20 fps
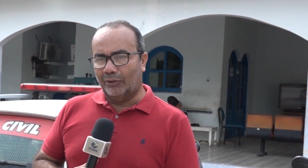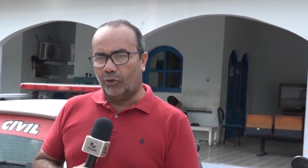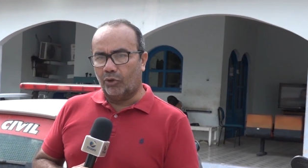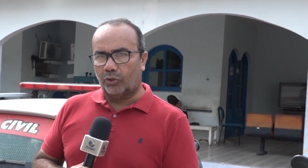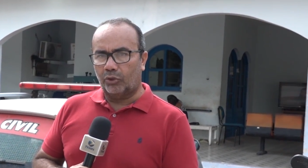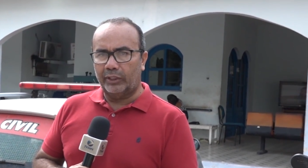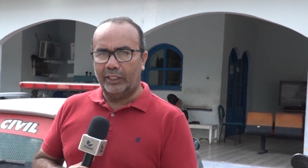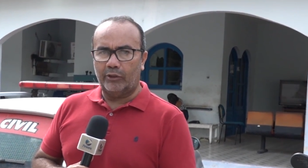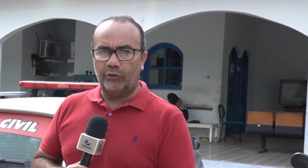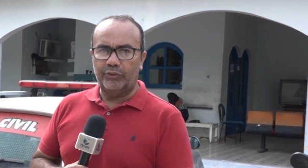
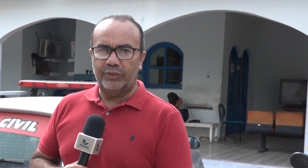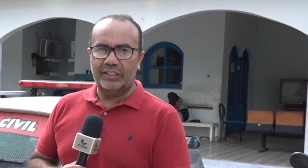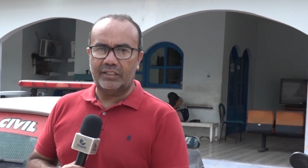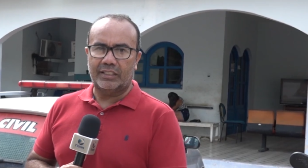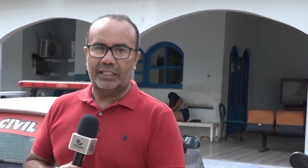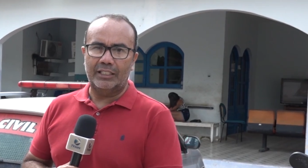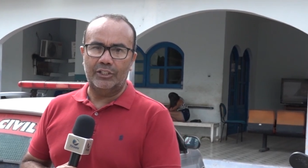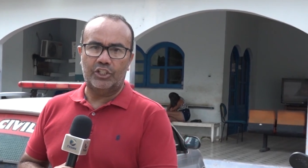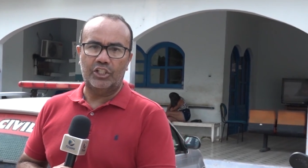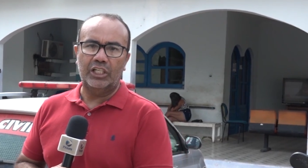Coronel
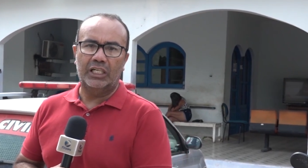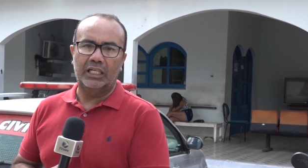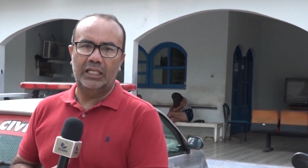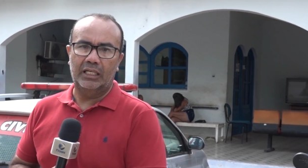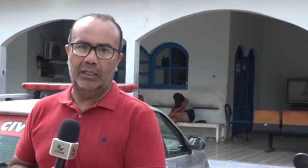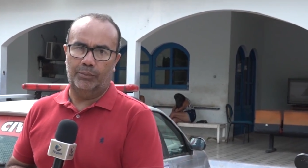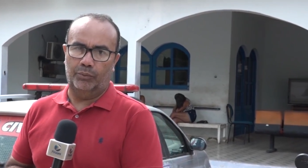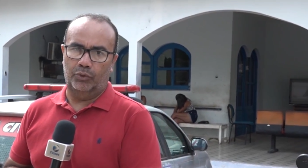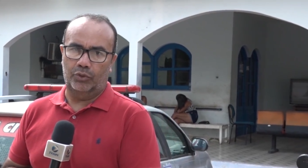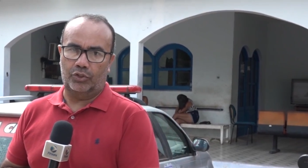Vicente
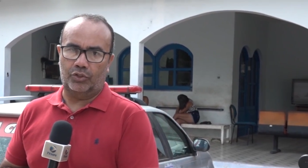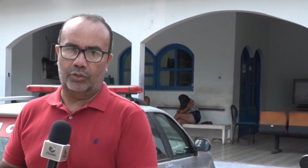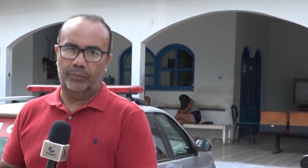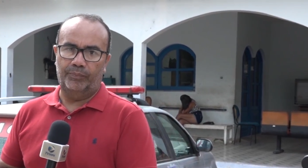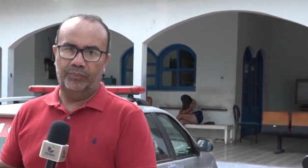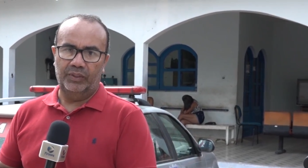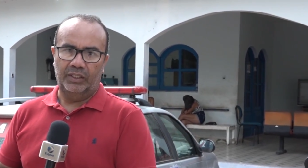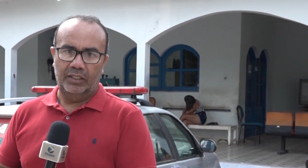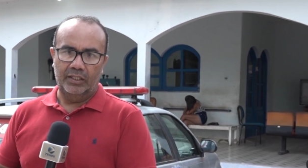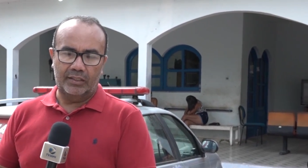Ramos
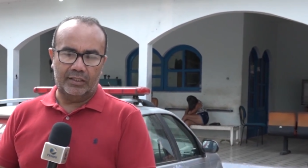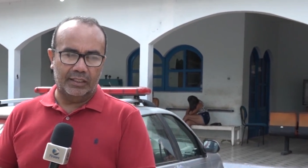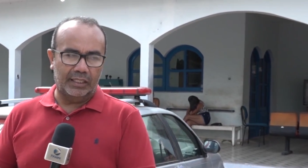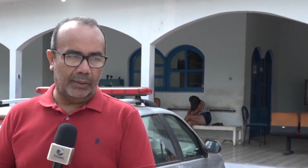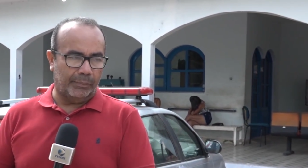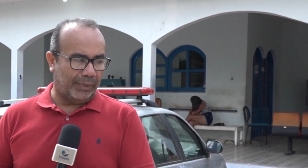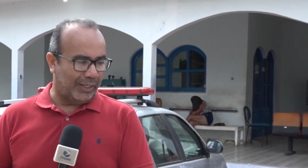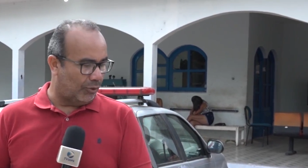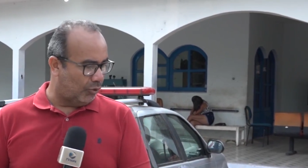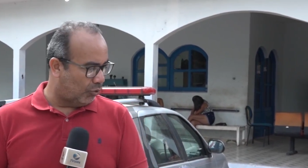e se
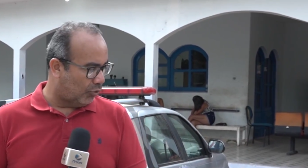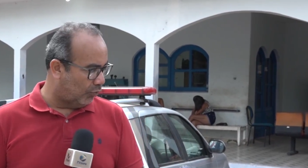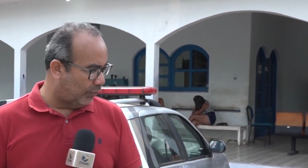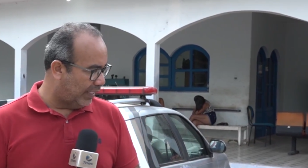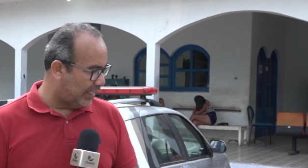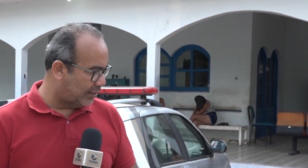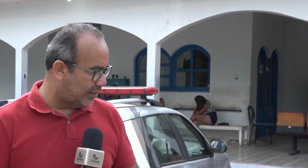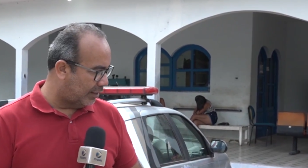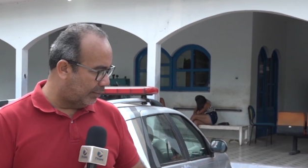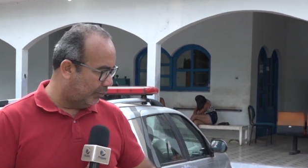deparou com
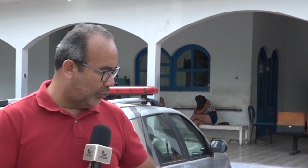essa